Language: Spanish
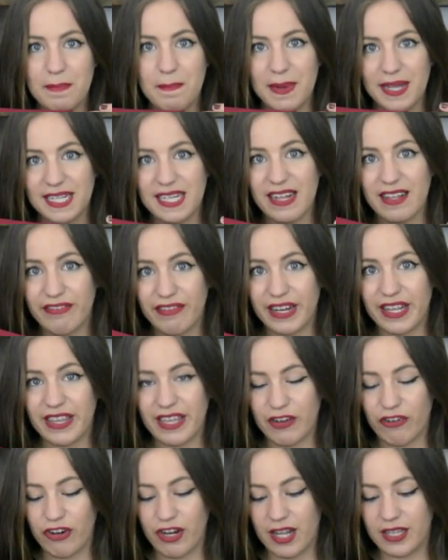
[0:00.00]
veis la
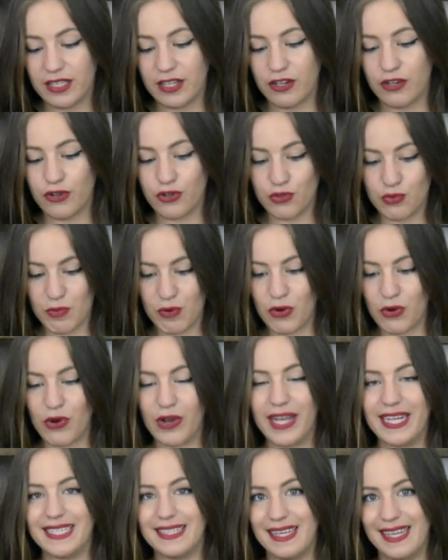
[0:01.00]
diferencia con el anterior, supongo
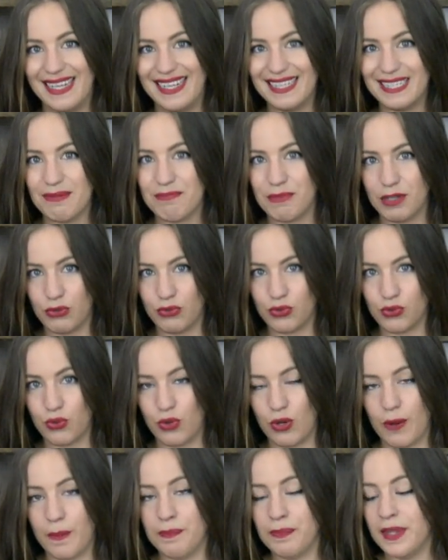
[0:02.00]
que es que es
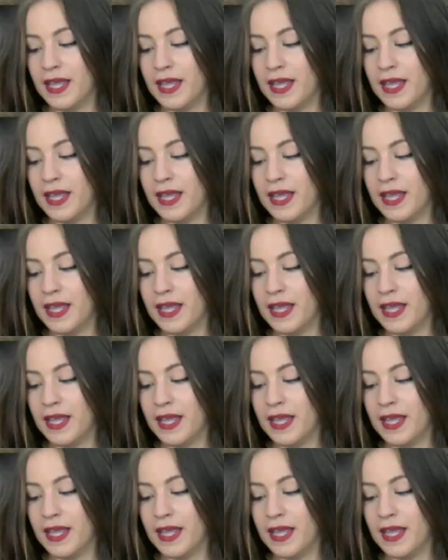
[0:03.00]
minúsculo.